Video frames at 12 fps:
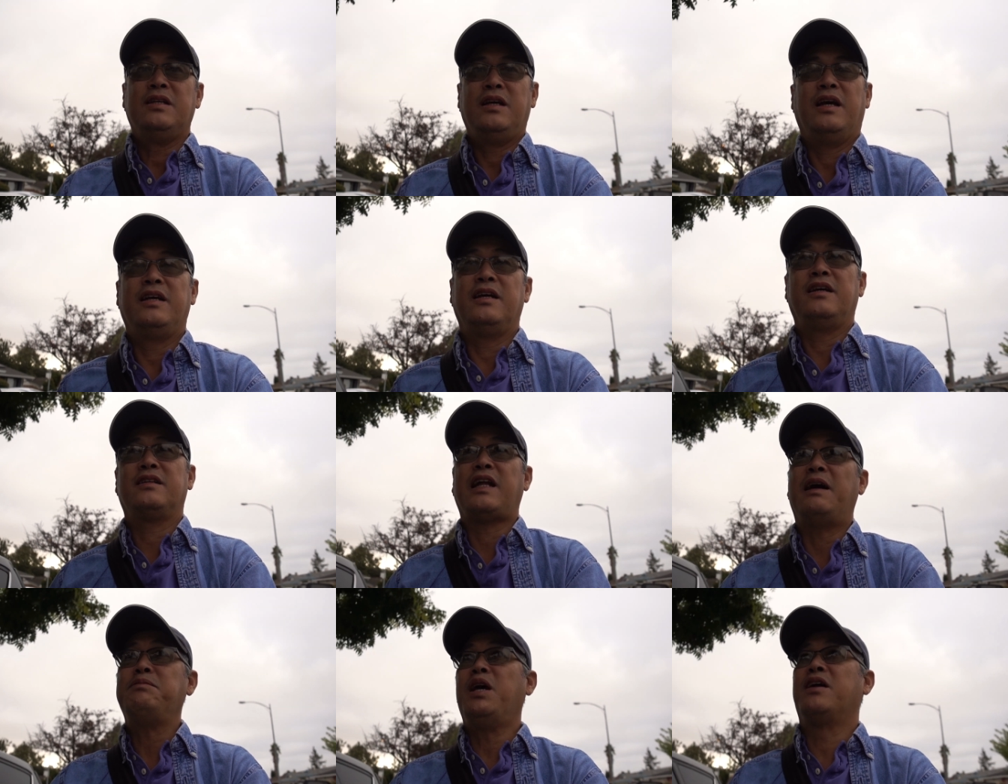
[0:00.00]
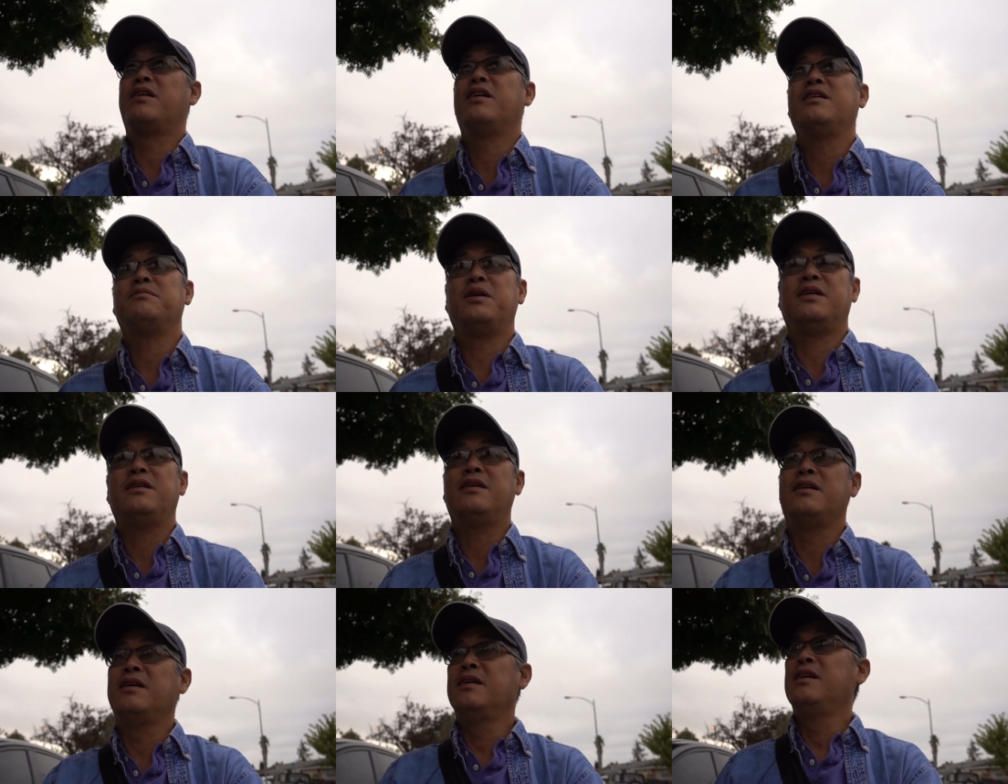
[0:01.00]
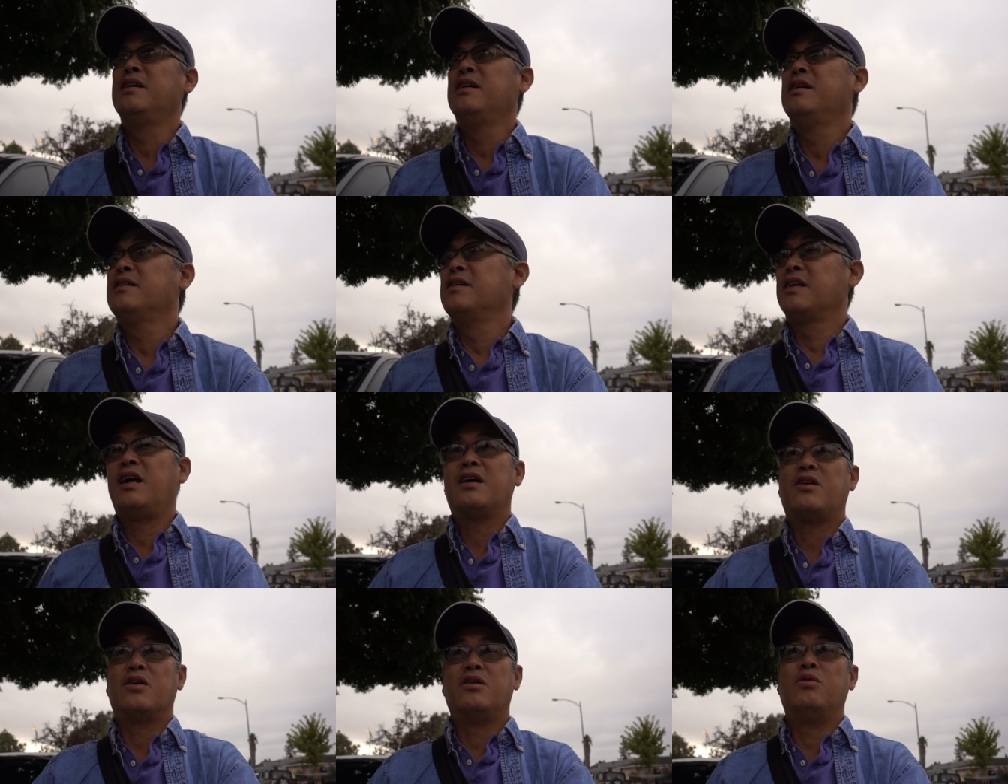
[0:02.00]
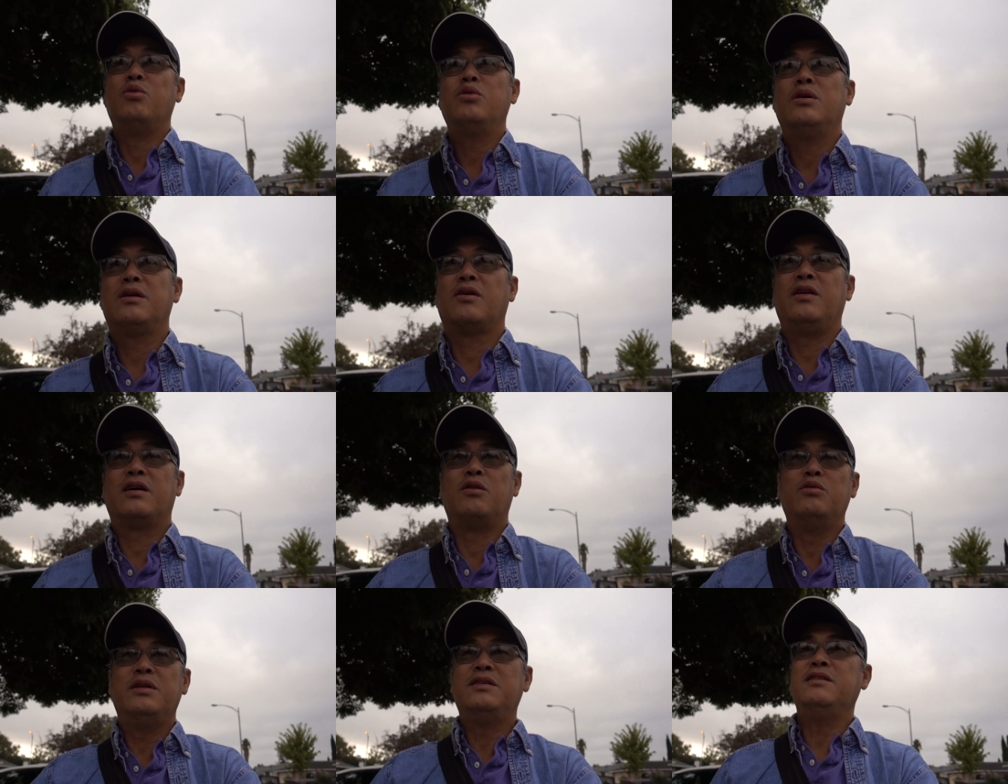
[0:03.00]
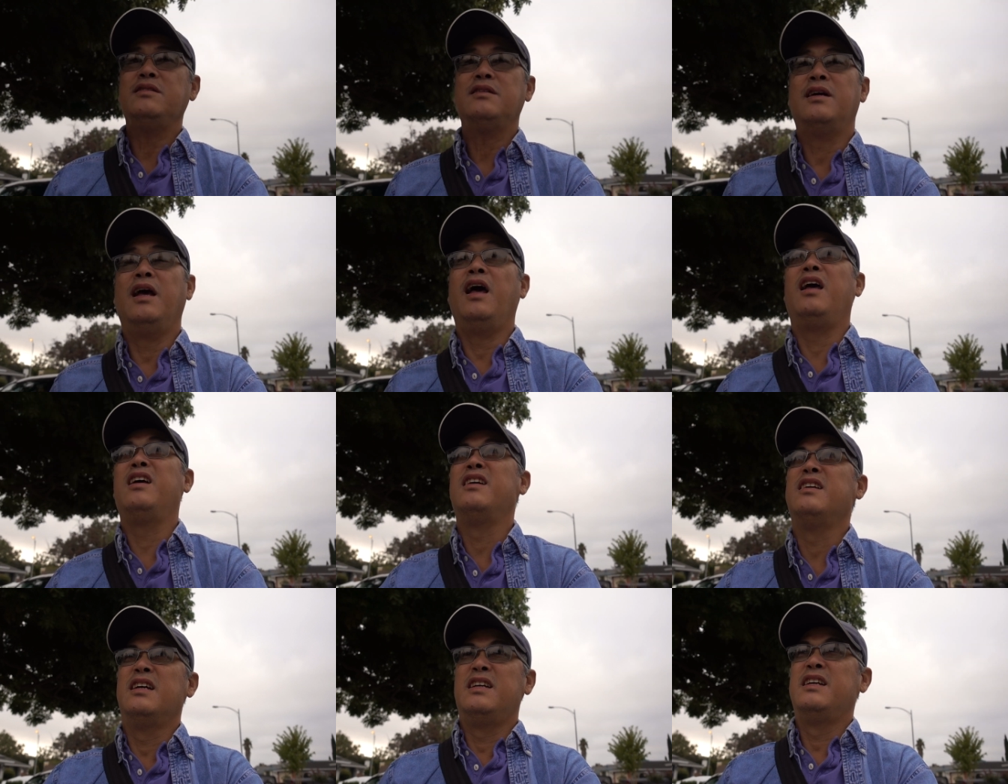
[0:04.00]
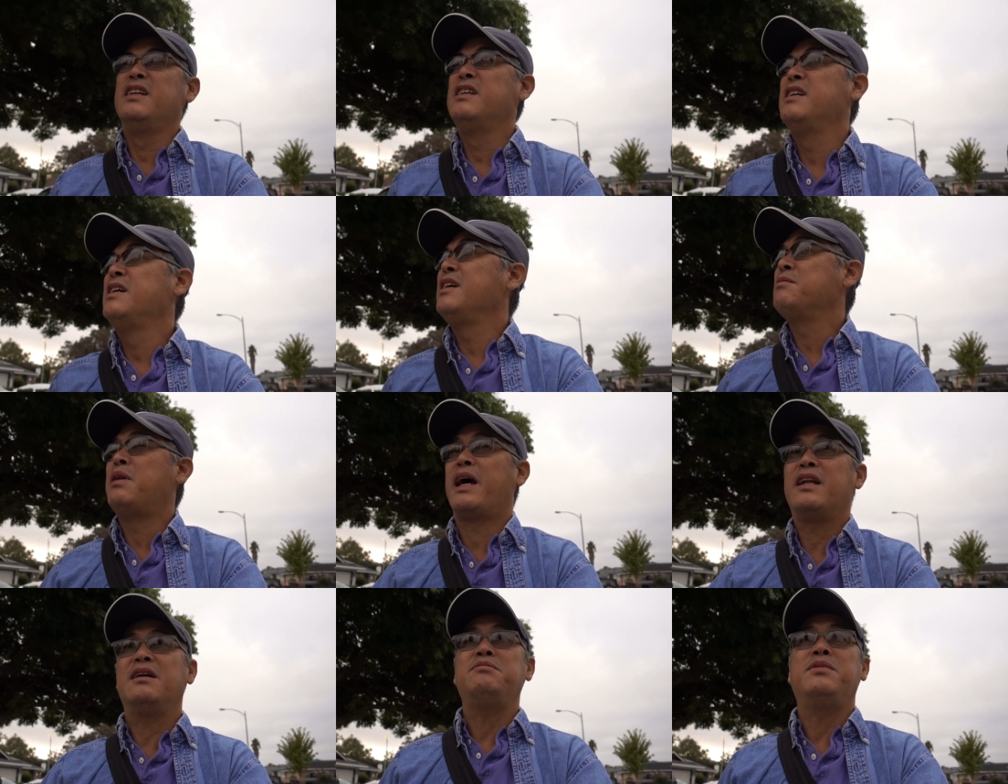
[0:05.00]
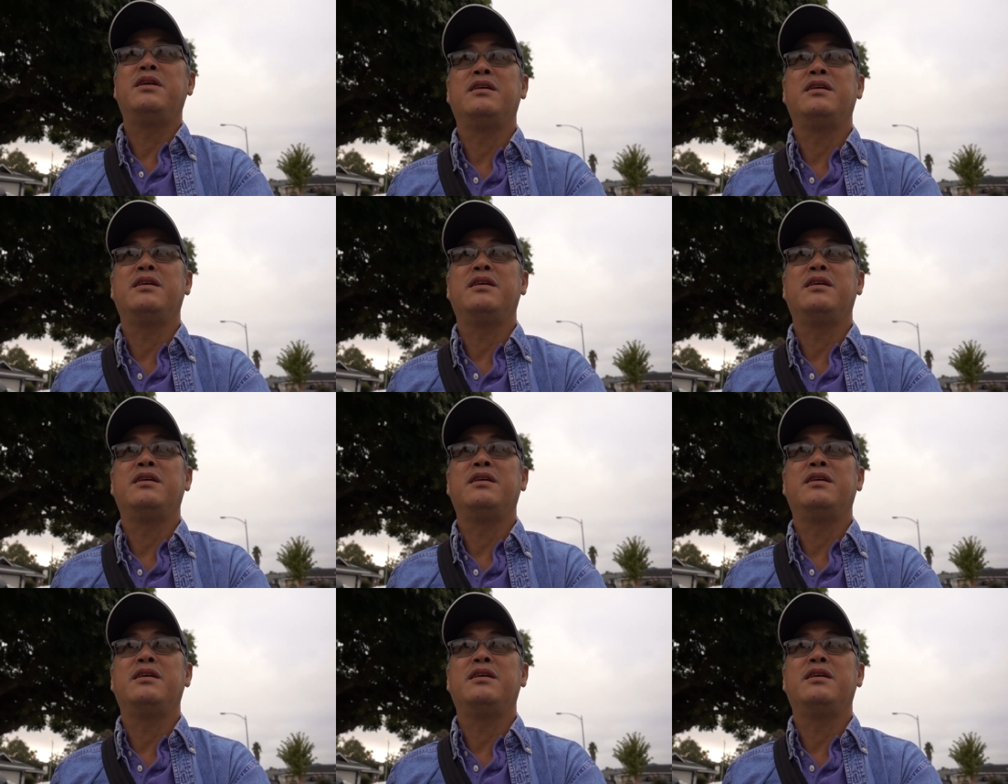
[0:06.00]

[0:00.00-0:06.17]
Hay tám giờ rồi đó mà người ta còn ngủ, gọi là ngủ nướng. Im lặng lắm.